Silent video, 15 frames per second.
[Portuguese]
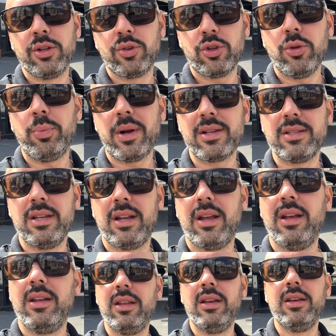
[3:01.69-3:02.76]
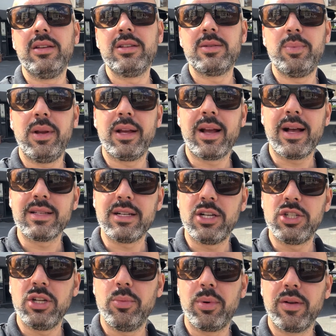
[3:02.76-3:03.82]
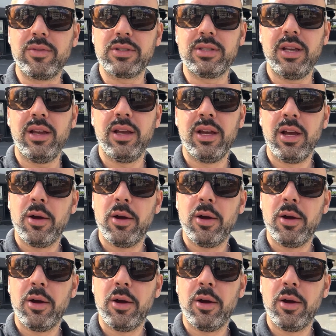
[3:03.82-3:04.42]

todo o prazer de explicar certinho para você,